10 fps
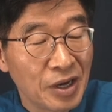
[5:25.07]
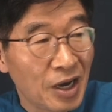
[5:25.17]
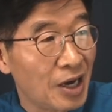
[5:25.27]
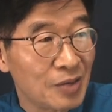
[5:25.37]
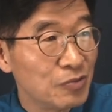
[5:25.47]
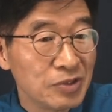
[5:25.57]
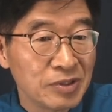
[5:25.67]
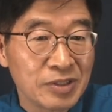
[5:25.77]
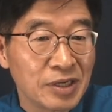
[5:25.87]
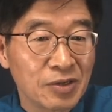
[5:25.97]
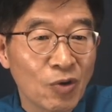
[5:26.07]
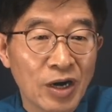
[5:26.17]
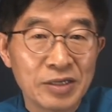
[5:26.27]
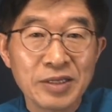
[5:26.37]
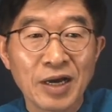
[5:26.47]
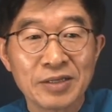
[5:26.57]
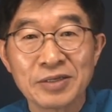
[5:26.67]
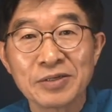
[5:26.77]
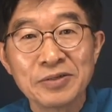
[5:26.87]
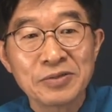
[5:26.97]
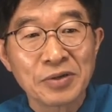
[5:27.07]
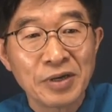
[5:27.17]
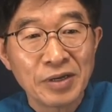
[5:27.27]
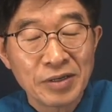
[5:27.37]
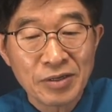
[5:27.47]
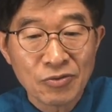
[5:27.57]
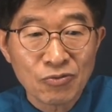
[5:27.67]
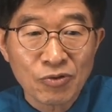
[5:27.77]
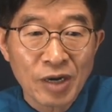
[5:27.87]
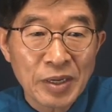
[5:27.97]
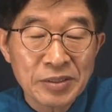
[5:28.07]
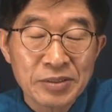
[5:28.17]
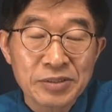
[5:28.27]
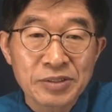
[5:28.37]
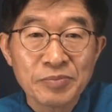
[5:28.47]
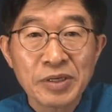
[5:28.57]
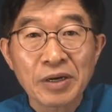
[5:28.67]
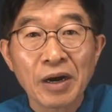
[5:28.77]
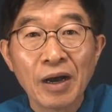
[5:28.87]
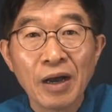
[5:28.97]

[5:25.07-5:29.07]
아무런 그냥 과언이 아닌 거죠. 이걸 누가 만들었습니까?